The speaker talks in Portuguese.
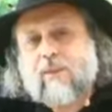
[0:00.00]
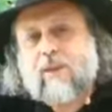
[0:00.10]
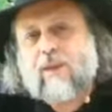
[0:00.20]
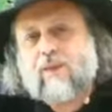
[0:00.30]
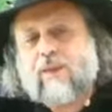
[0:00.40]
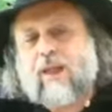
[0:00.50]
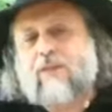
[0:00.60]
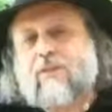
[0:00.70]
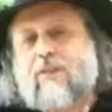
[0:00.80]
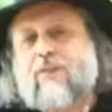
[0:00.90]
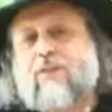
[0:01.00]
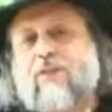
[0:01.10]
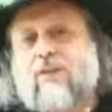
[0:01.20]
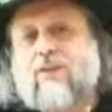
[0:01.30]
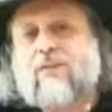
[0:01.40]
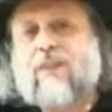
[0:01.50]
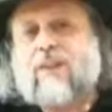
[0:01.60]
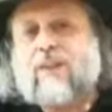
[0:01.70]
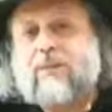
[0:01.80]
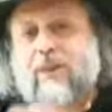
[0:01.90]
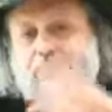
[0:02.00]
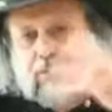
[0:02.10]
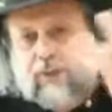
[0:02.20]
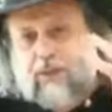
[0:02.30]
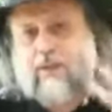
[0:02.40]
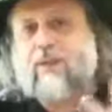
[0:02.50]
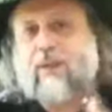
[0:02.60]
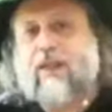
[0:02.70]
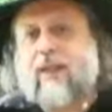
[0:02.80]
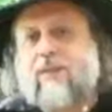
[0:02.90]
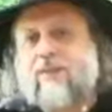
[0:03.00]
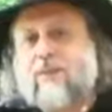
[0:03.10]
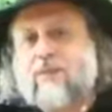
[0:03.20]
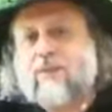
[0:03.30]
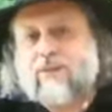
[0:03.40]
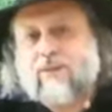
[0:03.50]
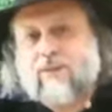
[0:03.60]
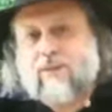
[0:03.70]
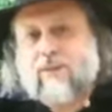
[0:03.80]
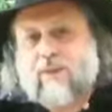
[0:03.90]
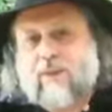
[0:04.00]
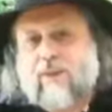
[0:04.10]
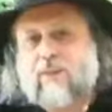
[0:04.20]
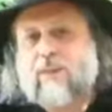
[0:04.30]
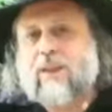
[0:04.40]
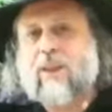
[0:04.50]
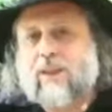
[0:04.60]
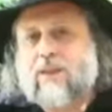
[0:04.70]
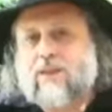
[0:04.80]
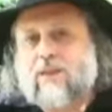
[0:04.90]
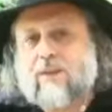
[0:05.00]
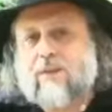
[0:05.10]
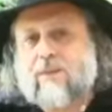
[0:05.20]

É um Da Vinci de fazimentos mais concretos, o Miguel Ângelo,